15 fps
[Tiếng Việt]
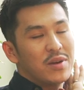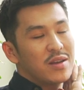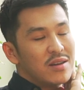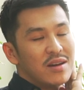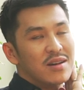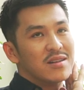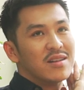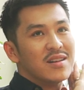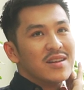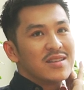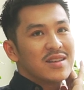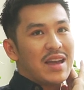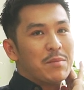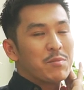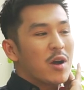bây giờ
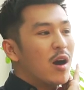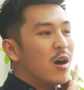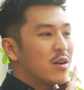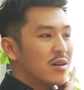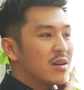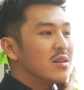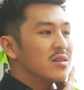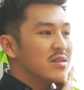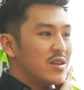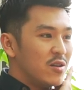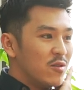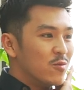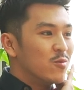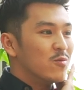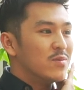thì em coi rất là
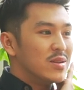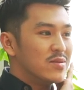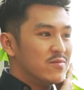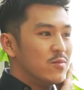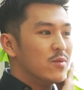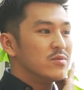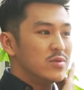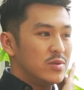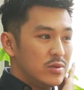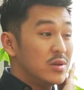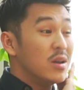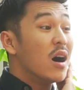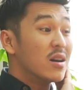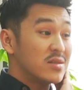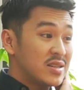nhiều và
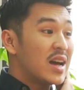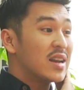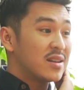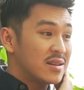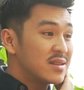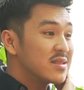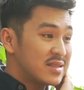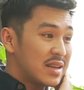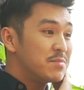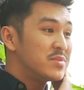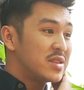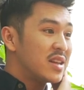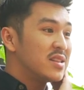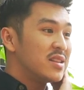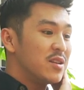do tranh xem
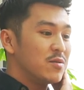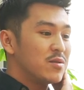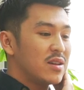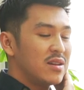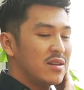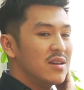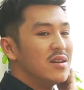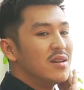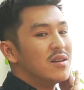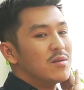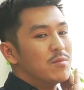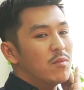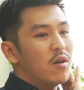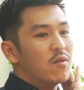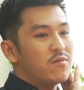tranh nhiều thì
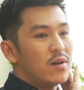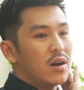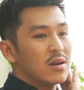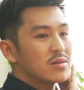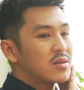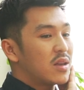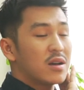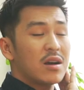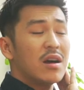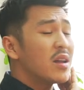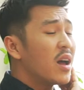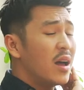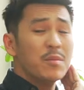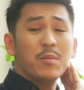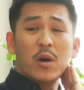một phần thì có
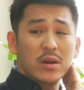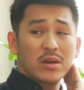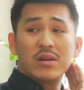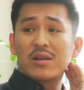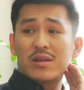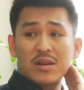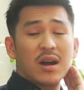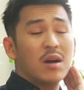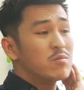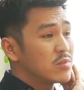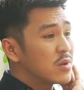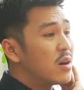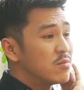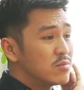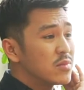thể mọi người
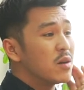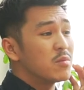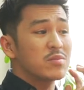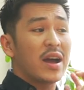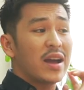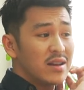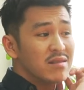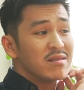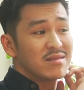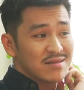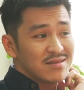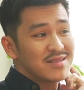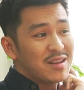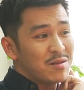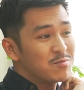không không không thấy được
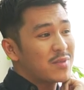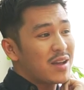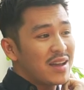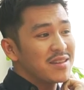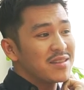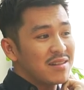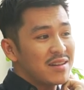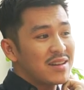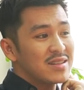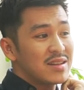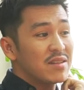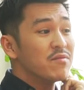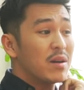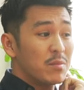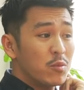trong cái những cái
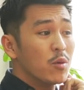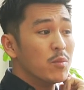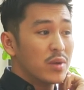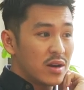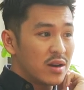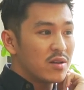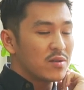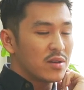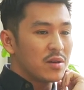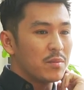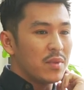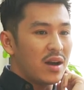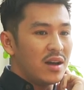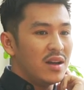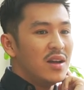sản phẩm của mình đâu nhưng
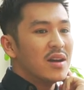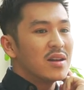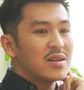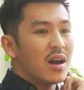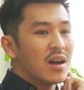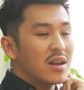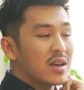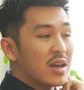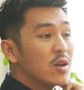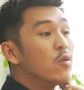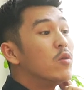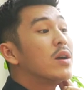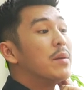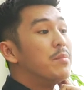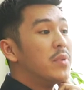mà đó là cái
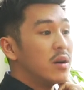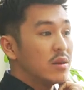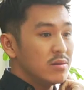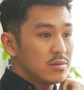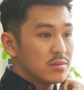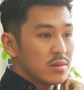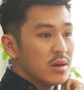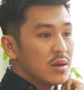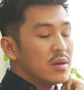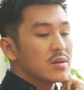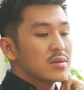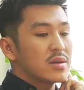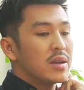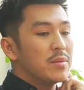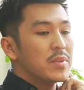nguồn cảm hứng ừ.
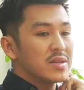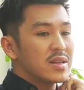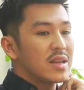khi mà